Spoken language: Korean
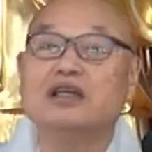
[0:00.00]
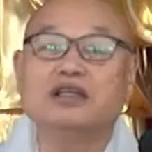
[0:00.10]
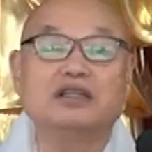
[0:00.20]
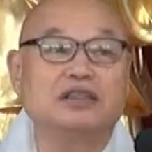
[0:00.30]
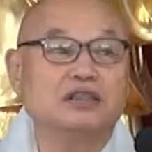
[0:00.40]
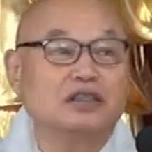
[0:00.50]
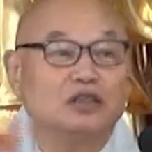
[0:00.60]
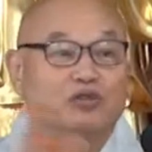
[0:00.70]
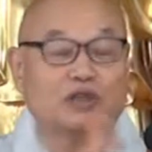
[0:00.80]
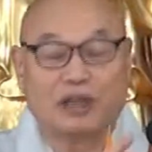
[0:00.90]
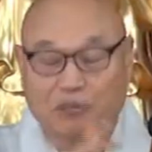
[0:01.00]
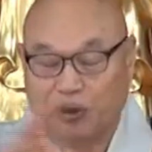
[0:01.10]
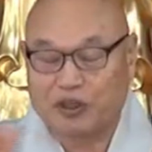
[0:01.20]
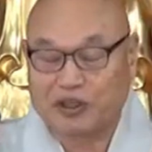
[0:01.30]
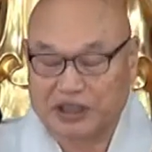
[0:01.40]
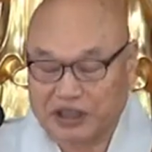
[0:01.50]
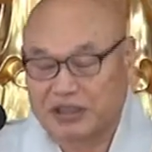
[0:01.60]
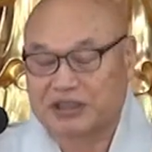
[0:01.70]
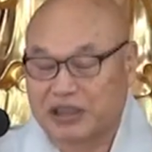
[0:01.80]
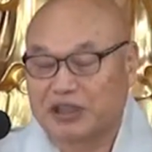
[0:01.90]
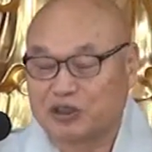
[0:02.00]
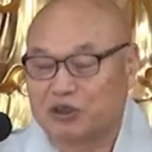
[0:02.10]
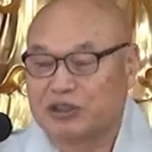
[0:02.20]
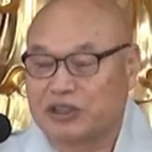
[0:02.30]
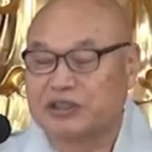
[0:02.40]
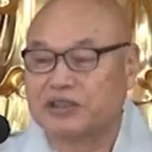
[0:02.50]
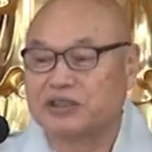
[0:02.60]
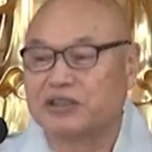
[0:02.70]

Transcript: 이 눈에 보이는 이런 거 다 초월했어요.